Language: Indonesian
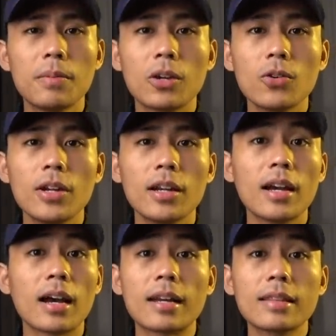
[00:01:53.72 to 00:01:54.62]
bingung dan
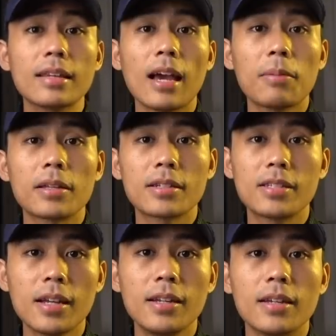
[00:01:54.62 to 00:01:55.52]
nggak ngerti apa yang
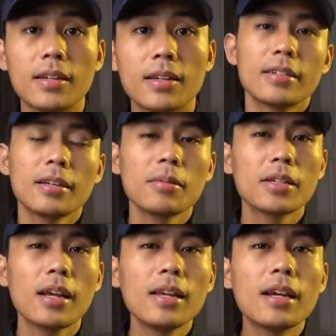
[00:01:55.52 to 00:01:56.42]
terjadi. Sama
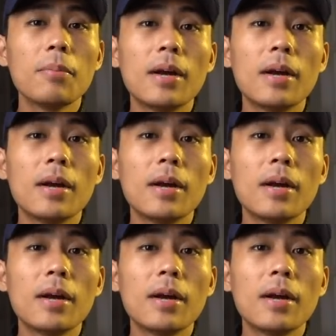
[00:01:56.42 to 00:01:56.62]
sekali nggak